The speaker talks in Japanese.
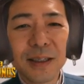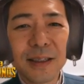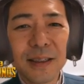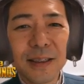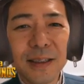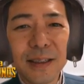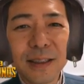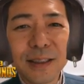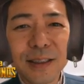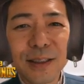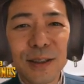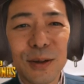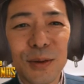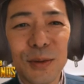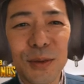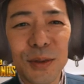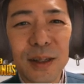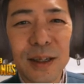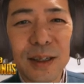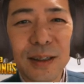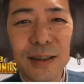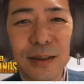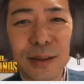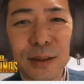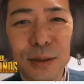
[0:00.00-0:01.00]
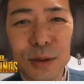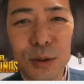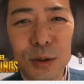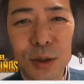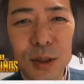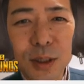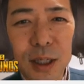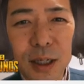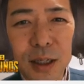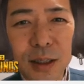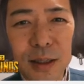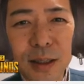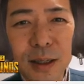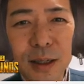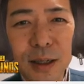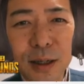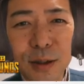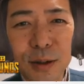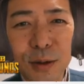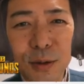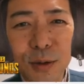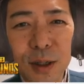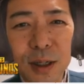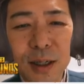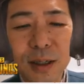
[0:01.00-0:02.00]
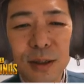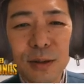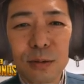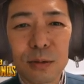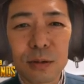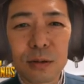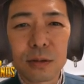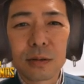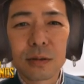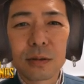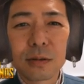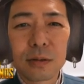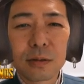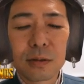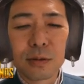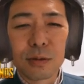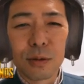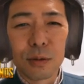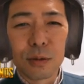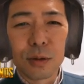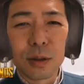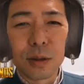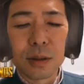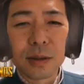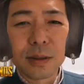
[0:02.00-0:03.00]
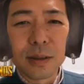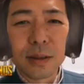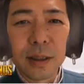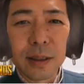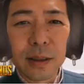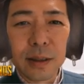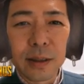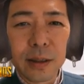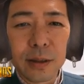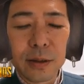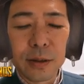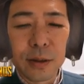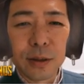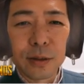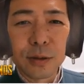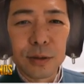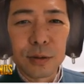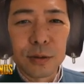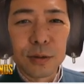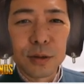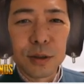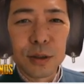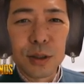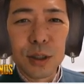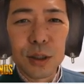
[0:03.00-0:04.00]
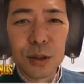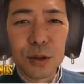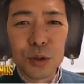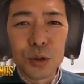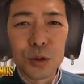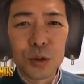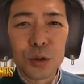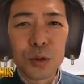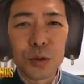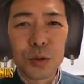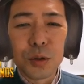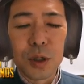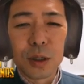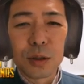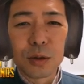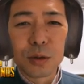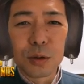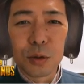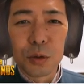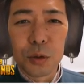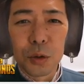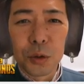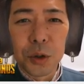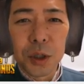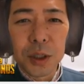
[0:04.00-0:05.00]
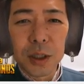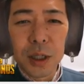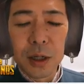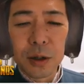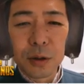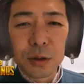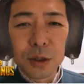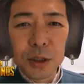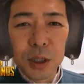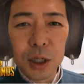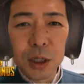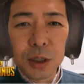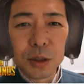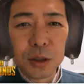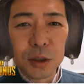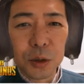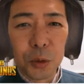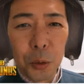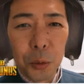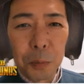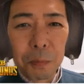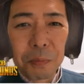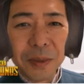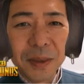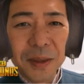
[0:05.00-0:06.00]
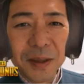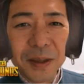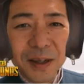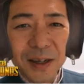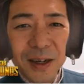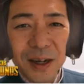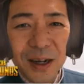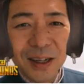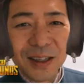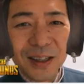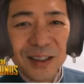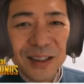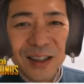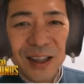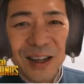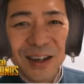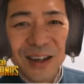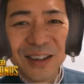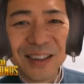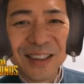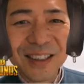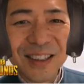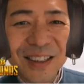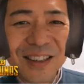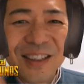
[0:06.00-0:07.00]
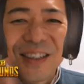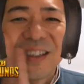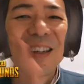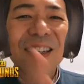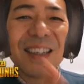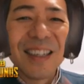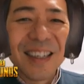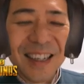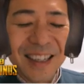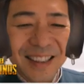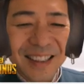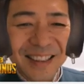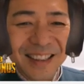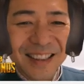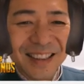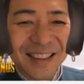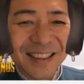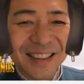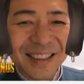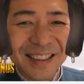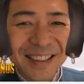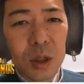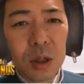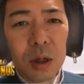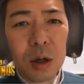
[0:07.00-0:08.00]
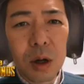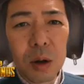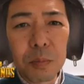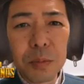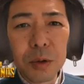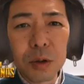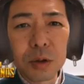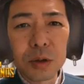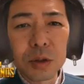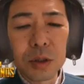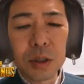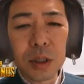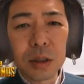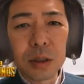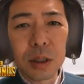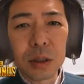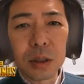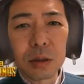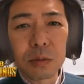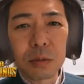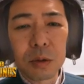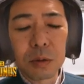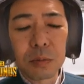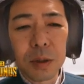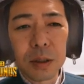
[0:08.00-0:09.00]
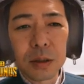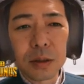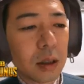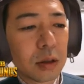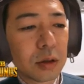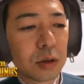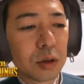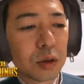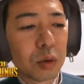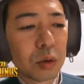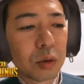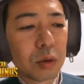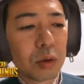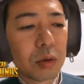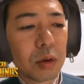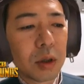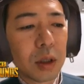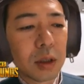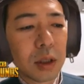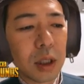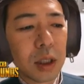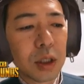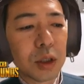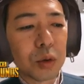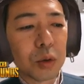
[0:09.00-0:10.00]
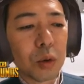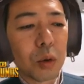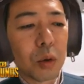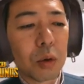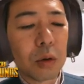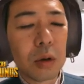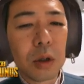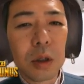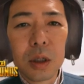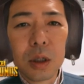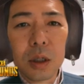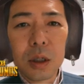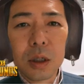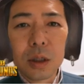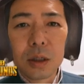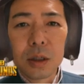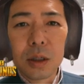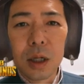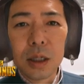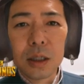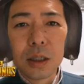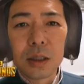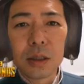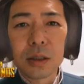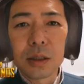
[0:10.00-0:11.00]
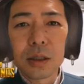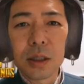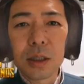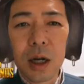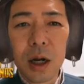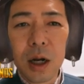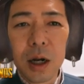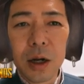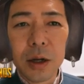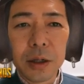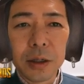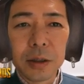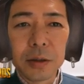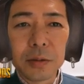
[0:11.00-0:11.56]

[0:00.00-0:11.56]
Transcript: そんなクソチャンネルの中のクソをですね、決定するにせんじゅうきゅうねんクソ動画大賞、噛んでる、噛んでる。発表していきたいと思います。クソ動画大賞、だいさんい。